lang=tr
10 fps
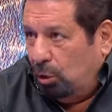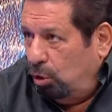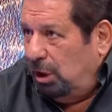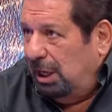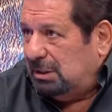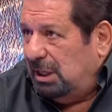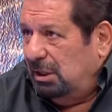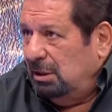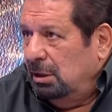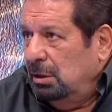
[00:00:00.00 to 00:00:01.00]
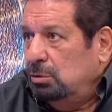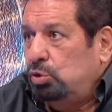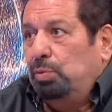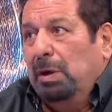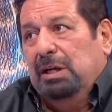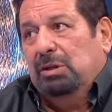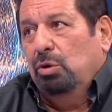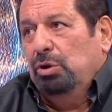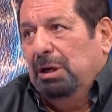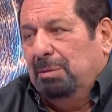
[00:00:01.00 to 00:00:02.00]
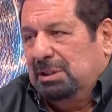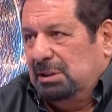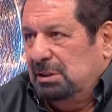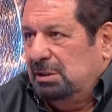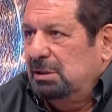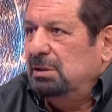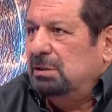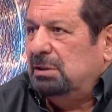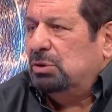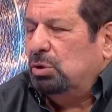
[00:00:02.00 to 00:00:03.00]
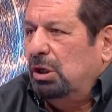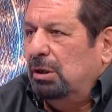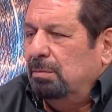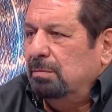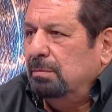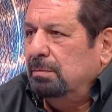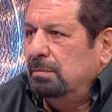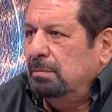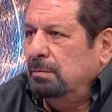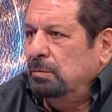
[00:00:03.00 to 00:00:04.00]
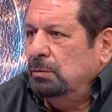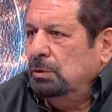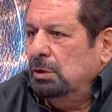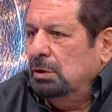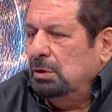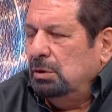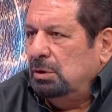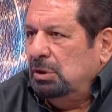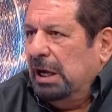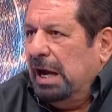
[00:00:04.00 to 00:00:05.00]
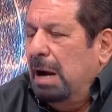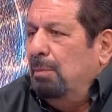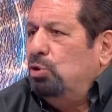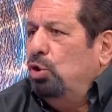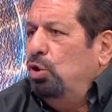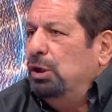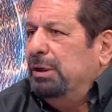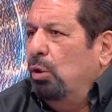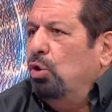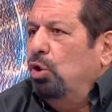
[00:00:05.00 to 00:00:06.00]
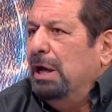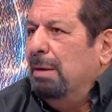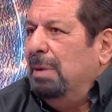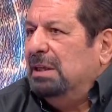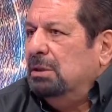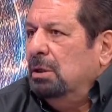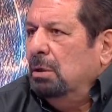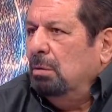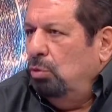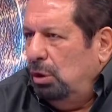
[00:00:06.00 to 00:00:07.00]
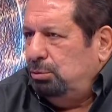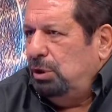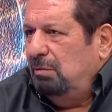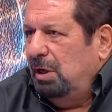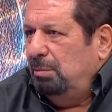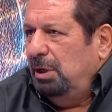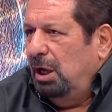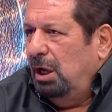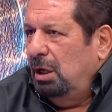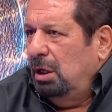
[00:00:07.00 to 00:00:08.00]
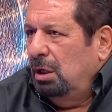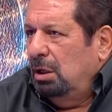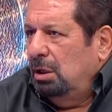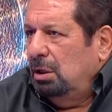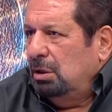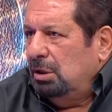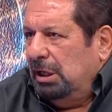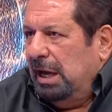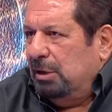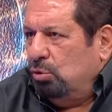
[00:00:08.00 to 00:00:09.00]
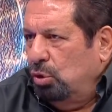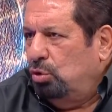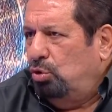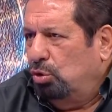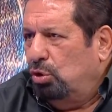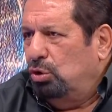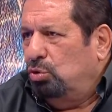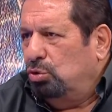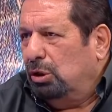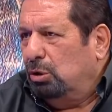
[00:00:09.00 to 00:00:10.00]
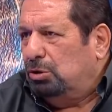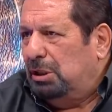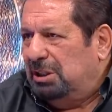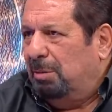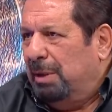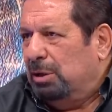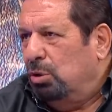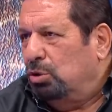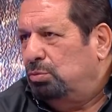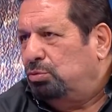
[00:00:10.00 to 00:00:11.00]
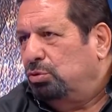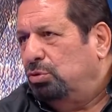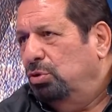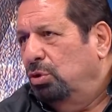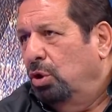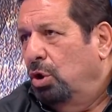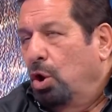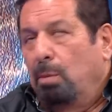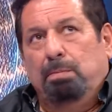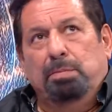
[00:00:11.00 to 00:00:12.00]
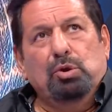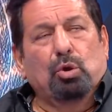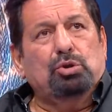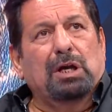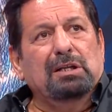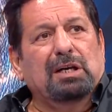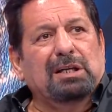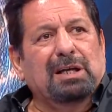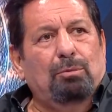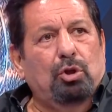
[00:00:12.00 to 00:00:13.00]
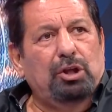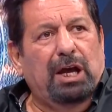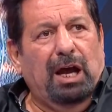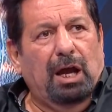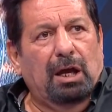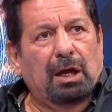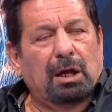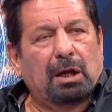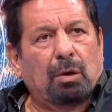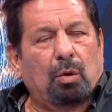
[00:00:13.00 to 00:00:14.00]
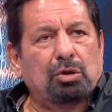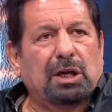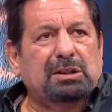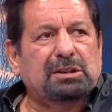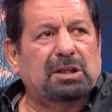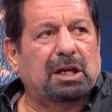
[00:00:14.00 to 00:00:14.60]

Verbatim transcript: gol yersen Süper Lig'de oynayamazsınız. Size söyleyeyim. Aslına bakılırsa... Ya, amatör ligde o gol yenmez. Böyle bir şey var mı ya? Yani görüntü yok. Görüntü olsa göstereceğim. Aha. Ben gördüm çünkü. Çok çok bomboş. Bir adam önde. Ondan kısa